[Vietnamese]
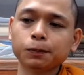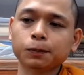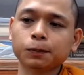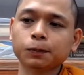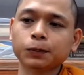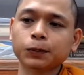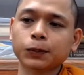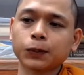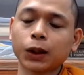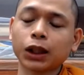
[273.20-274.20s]
ừ
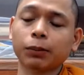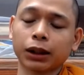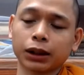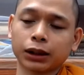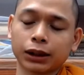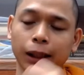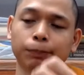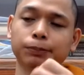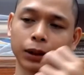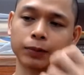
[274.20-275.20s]
tức là mình tập
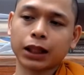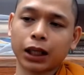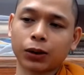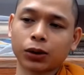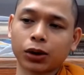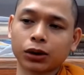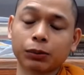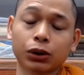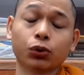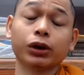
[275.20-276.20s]
làm sao đó để
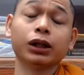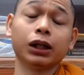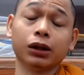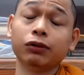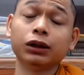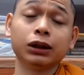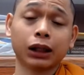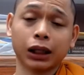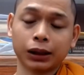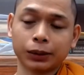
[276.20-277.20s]
mình tùy hỷ với người
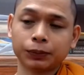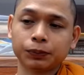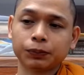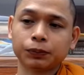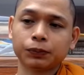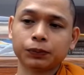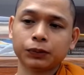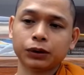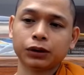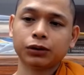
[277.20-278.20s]
ta
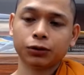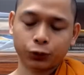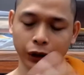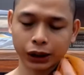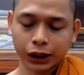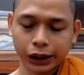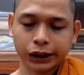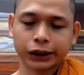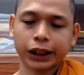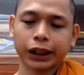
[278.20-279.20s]
phát
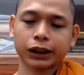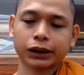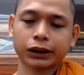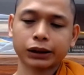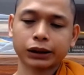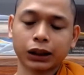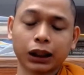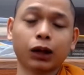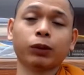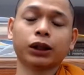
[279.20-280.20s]
hiện ra
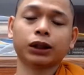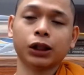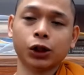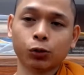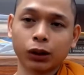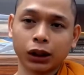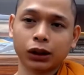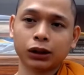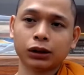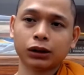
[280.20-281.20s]
cái lòng ganh tị của mình
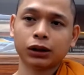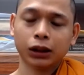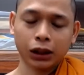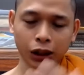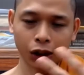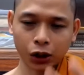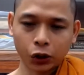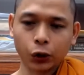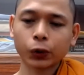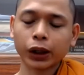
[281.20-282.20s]

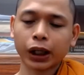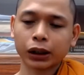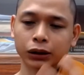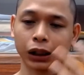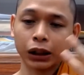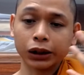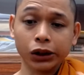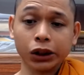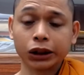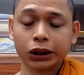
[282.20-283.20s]
hiểu là để
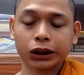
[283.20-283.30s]
được